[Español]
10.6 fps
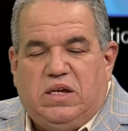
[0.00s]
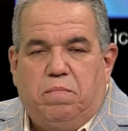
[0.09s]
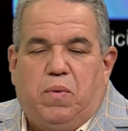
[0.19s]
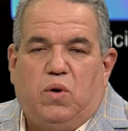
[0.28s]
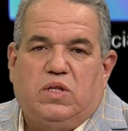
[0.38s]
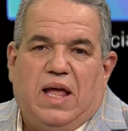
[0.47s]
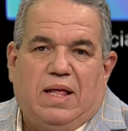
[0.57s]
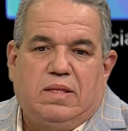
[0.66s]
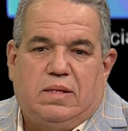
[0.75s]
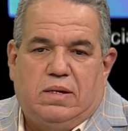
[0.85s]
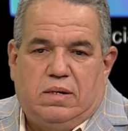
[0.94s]

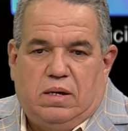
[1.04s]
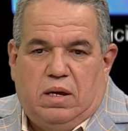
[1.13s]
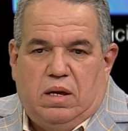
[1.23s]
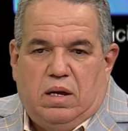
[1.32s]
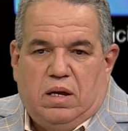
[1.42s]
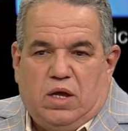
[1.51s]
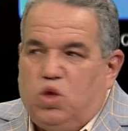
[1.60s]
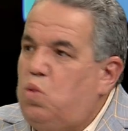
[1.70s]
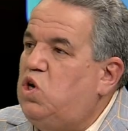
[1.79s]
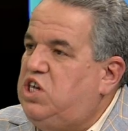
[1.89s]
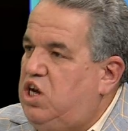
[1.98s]
importantes que
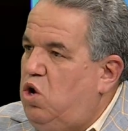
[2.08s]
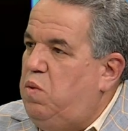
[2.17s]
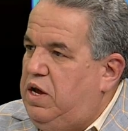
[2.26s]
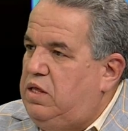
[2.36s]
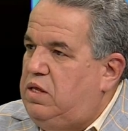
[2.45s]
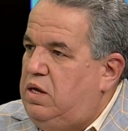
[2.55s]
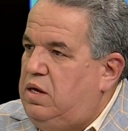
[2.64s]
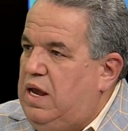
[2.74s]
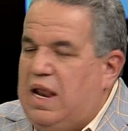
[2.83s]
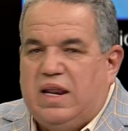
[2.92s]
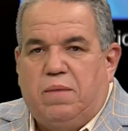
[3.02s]
tuvo el siglo XX
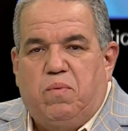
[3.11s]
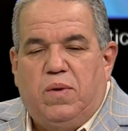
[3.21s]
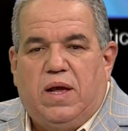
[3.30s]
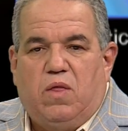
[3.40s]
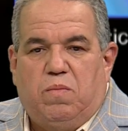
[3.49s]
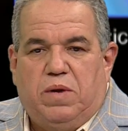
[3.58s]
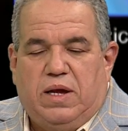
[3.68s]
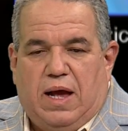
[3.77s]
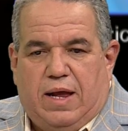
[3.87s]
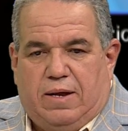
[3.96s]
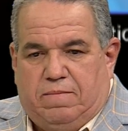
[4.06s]
en la República
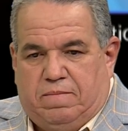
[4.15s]
Dominicana.